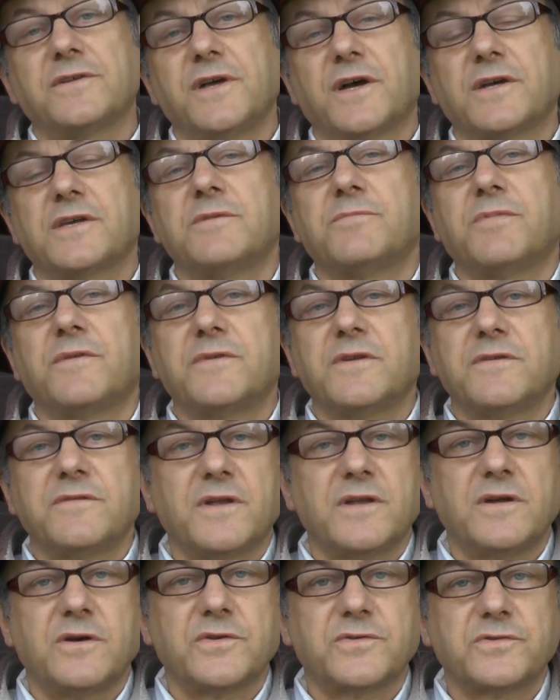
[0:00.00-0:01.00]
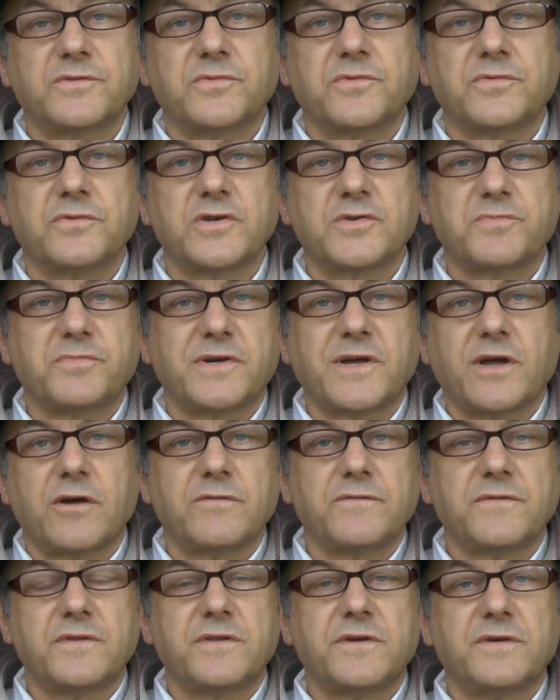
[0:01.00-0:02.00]
jak i pewnie wiele osób, które już
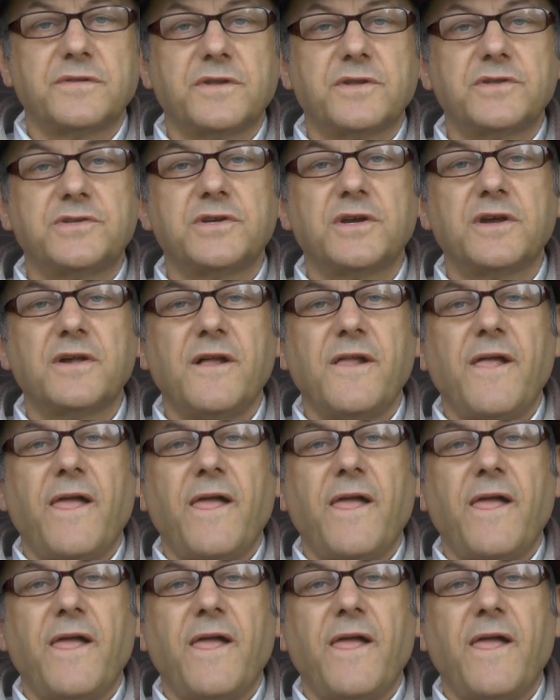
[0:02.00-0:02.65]
pojawiają w internecie,